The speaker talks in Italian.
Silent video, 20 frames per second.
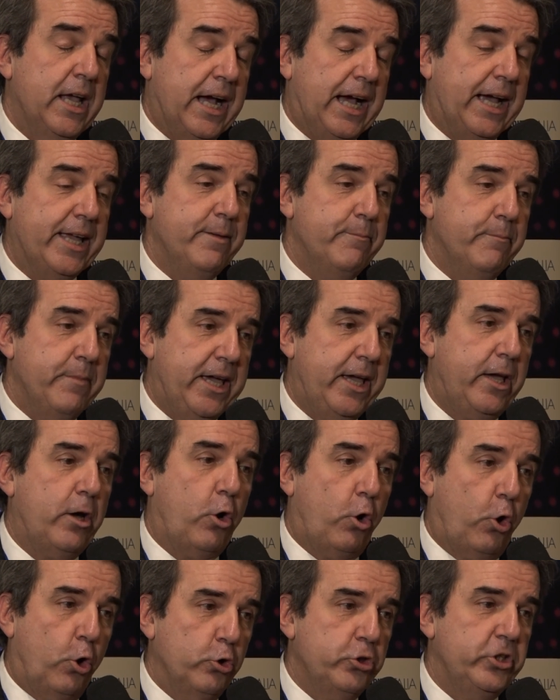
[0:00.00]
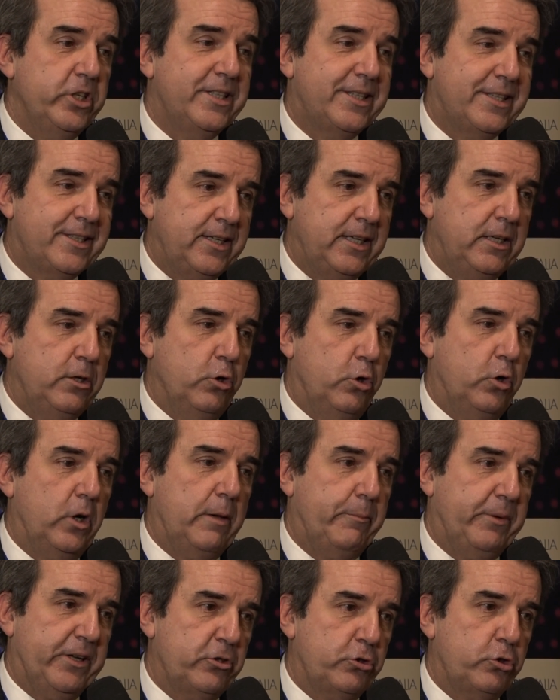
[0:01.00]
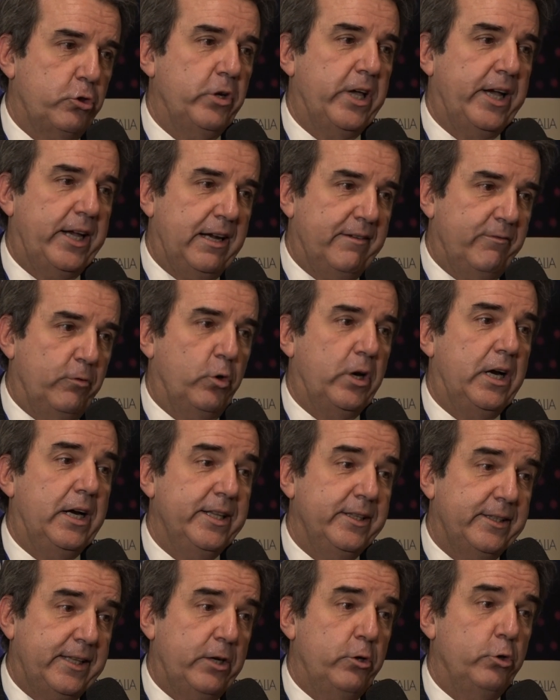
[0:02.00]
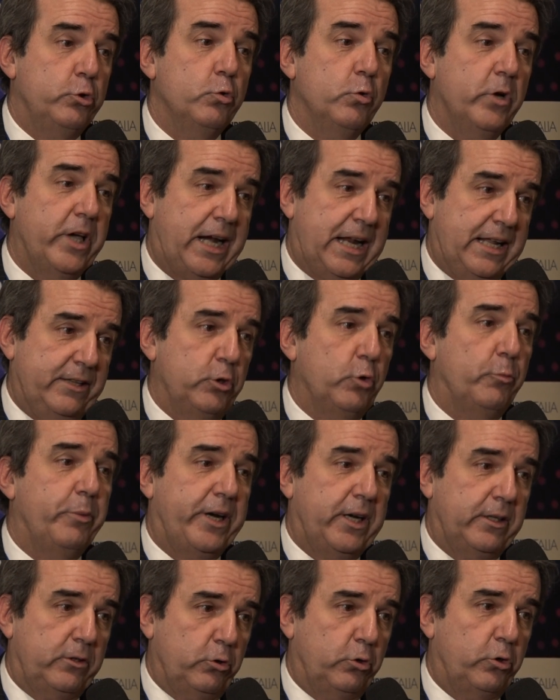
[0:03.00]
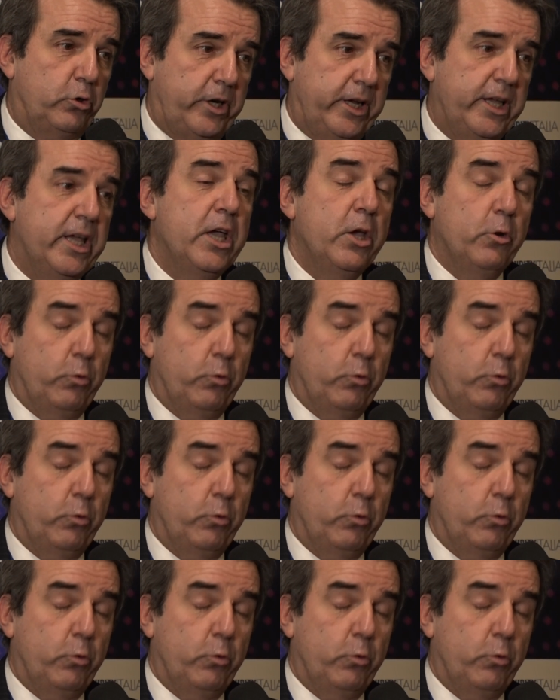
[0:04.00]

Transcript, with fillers: ahimè ogni singola persona che lavora all'interno di un grande operatore